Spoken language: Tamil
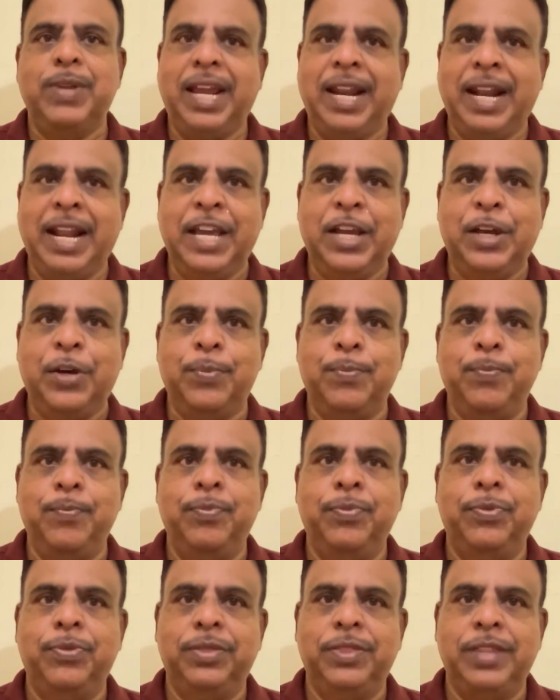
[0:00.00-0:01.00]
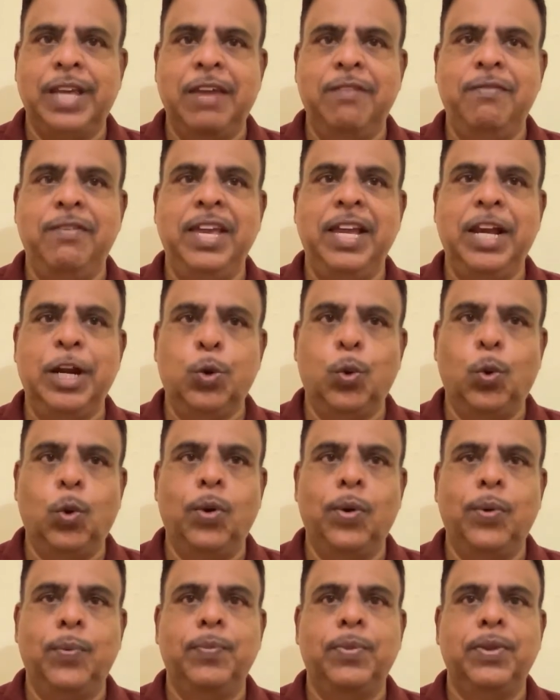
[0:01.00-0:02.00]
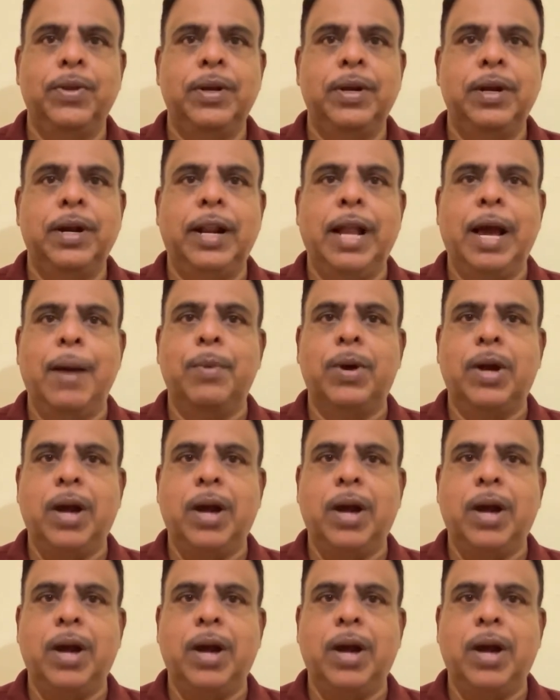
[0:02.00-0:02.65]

இணைக்கும் தெய்வீக நூல் நாம்